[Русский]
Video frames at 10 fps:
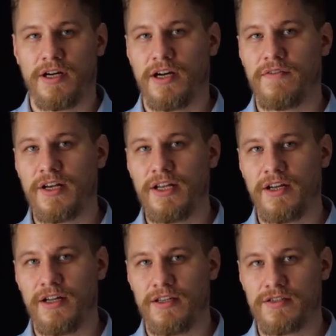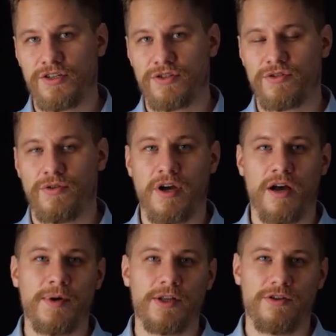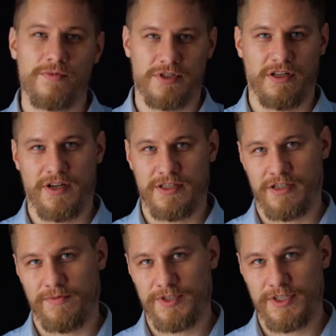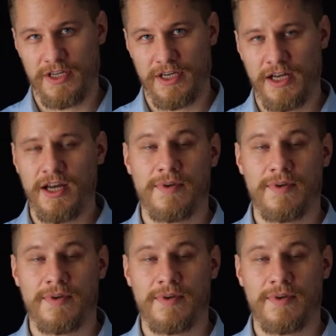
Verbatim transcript: Говорили они зачастую об одном славянском языке,